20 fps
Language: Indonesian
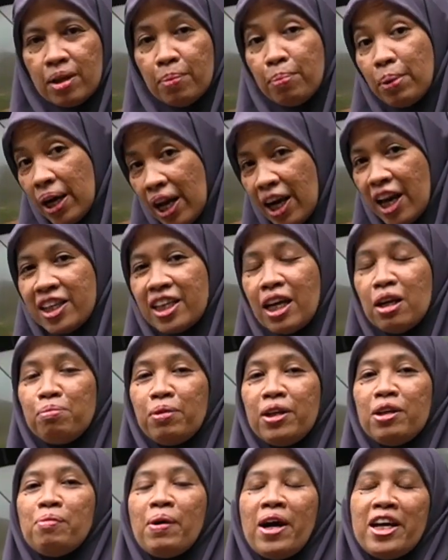peralatan
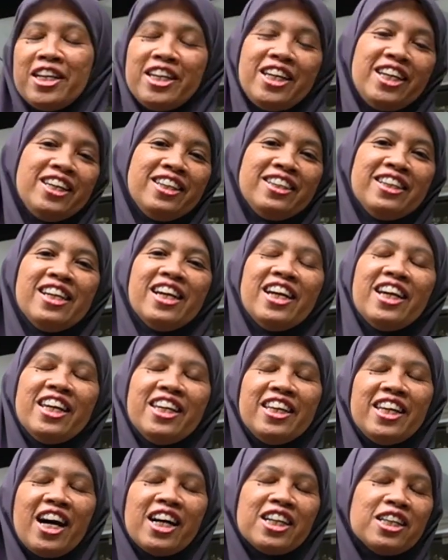pribadi
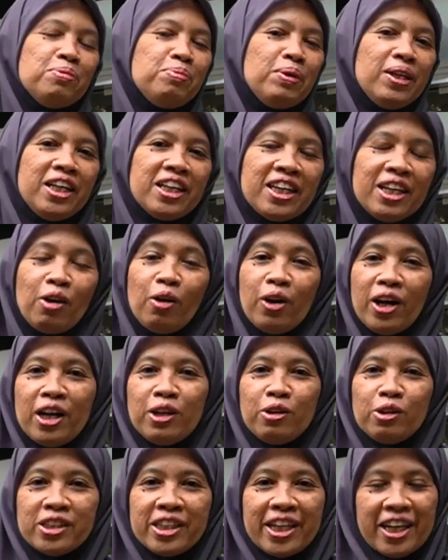yang dimiliki oleh
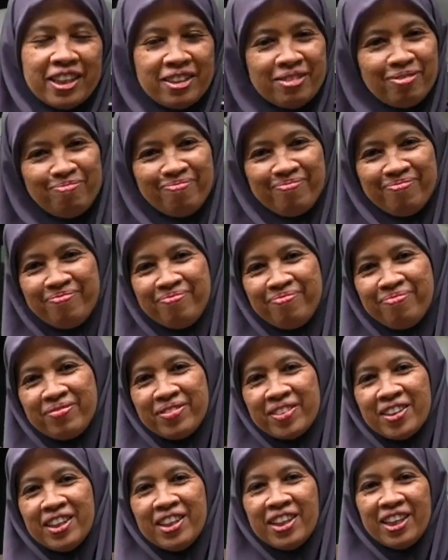dosen.
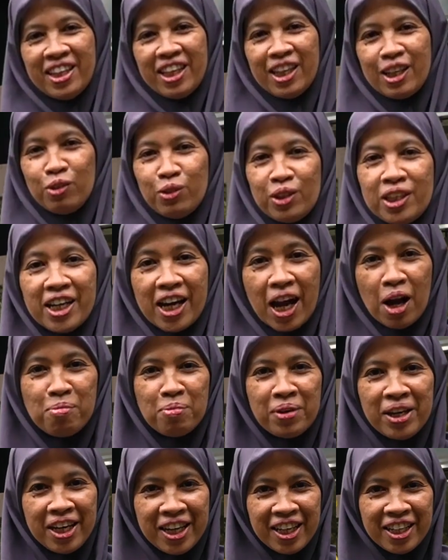Ikuti
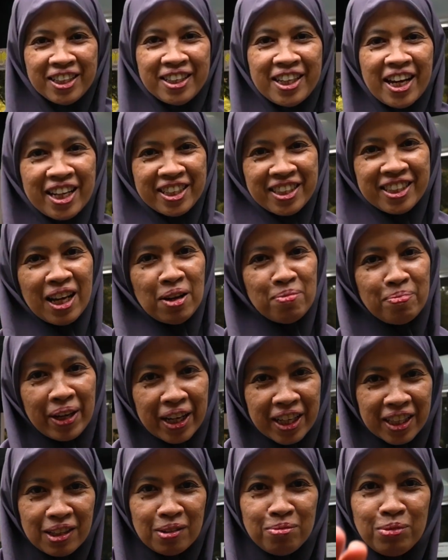kami dan sampai
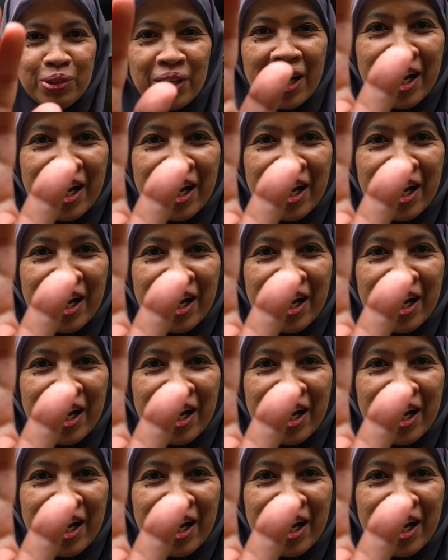ketemu